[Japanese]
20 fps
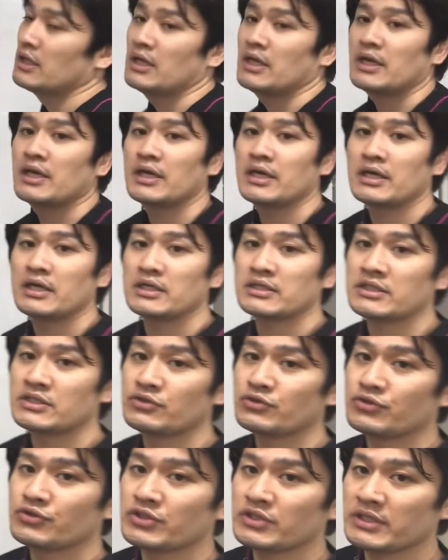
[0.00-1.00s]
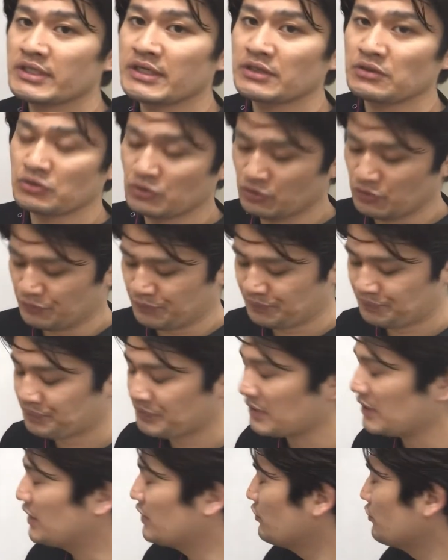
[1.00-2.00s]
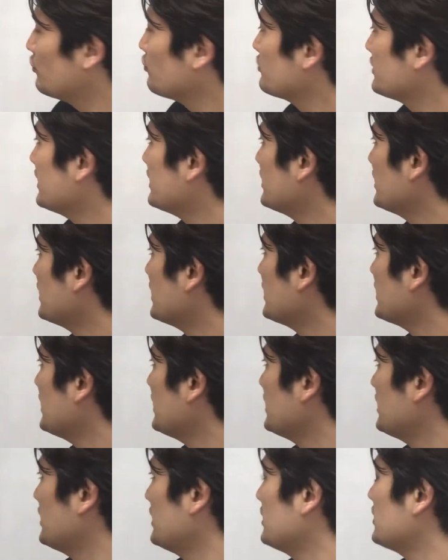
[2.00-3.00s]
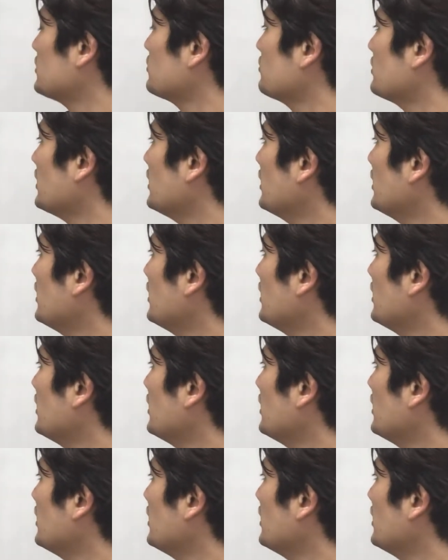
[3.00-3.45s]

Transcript: えー、施術しないとあの良くなっていかないですよね